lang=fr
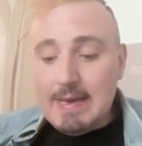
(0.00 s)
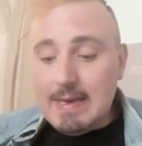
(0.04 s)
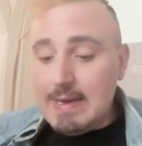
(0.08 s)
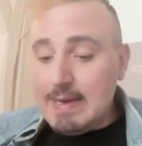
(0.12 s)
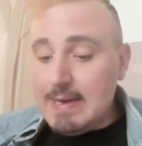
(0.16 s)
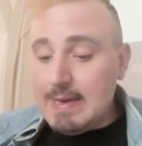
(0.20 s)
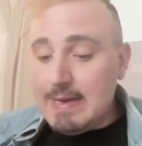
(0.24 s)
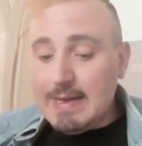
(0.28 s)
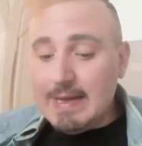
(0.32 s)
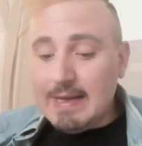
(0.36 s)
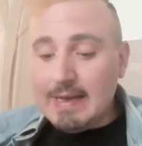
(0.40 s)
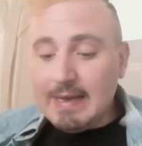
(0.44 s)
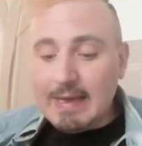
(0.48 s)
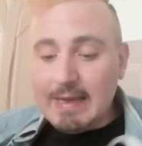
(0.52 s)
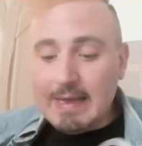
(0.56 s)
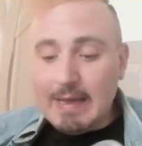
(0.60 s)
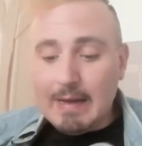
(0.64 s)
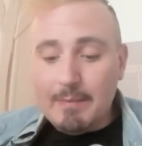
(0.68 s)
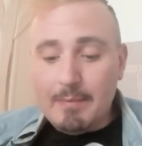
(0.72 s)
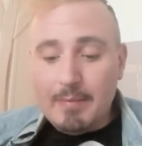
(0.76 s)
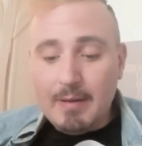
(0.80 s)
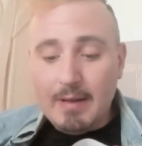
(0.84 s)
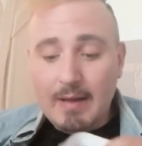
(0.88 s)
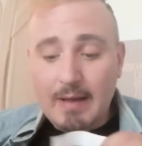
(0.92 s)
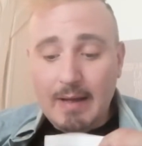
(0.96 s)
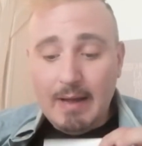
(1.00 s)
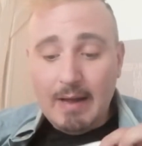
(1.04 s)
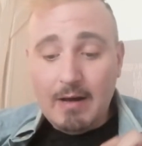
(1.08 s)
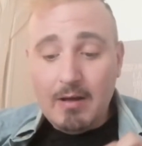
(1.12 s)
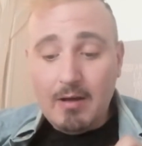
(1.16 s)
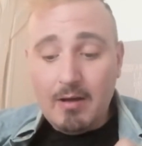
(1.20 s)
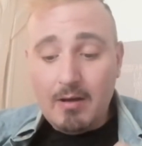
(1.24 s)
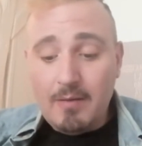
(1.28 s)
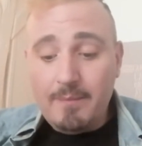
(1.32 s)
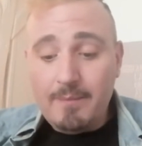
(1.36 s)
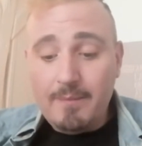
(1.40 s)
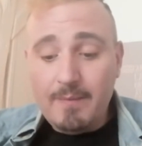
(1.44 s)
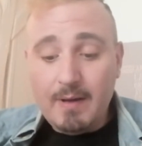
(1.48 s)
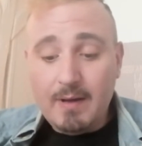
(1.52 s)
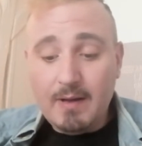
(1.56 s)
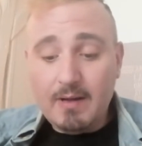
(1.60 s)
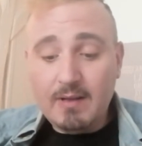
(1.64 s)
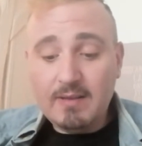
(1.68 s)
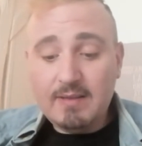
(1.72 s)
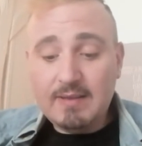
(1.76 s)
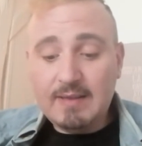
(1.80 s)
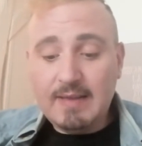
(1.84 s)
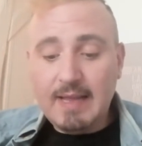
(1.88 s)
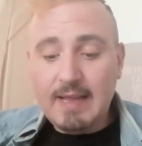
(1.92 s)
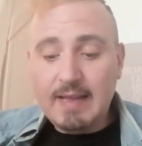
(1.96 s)
il est agréable. Alors,
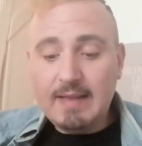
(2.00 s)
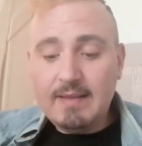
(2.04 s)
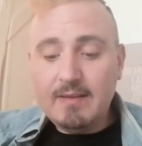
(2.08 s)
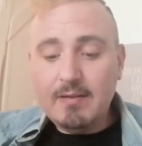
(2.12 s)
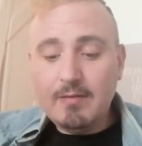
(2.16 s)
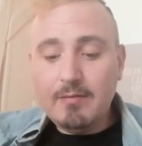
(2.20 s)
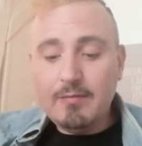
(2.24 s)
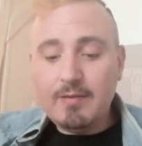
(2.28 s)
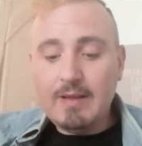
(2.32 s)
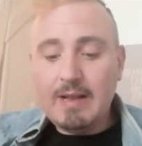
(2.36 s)
en tête,